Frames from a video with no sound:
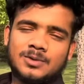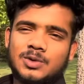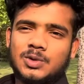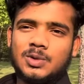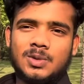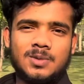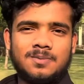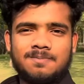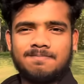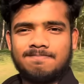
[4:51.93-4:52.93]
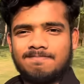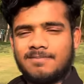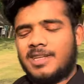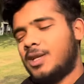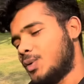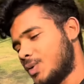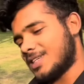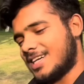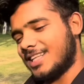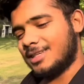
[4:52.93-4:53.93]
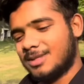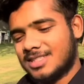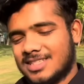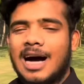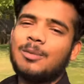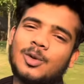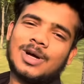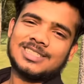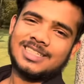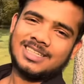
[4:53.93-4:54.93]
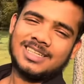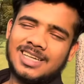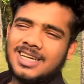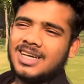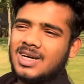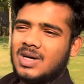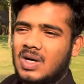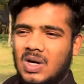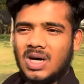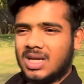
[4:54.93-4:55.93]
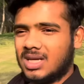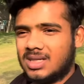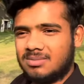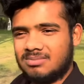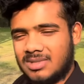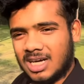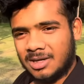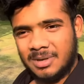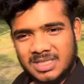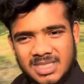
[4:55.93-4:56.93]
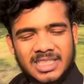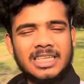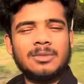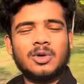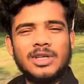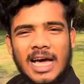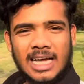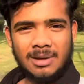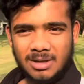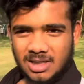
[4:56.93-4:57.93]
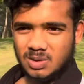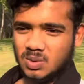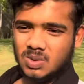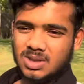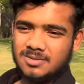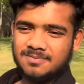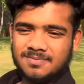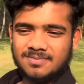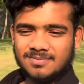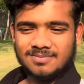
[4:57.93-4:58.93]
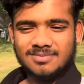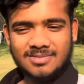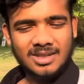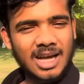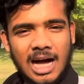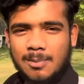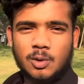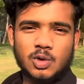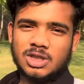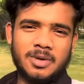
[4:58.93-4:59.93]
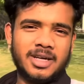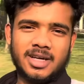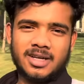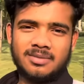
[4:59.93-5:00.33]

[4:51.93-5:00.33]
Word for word: तो इन लोगों का साथ है बस आप लोगों का साथ है और अगर मेरी ज़िंदगी में कोई आएगा भी ना तो आप लोगों से बढ़कर